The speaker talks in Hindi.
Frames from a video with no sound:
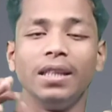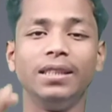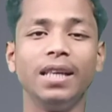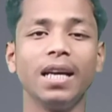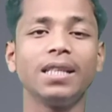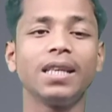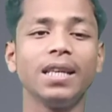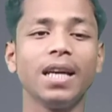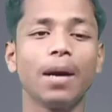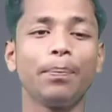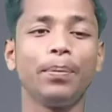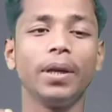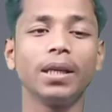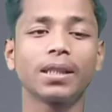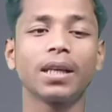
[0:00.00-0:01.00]
जैसे ही आप
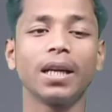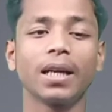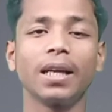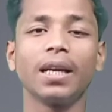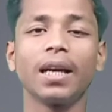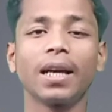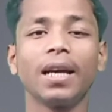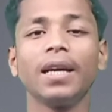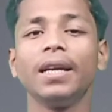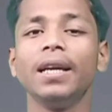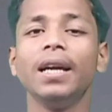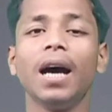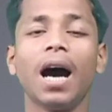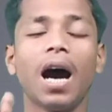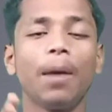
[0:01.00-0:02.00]
प्रेस करके
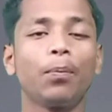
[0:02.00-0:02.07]
रखेंगे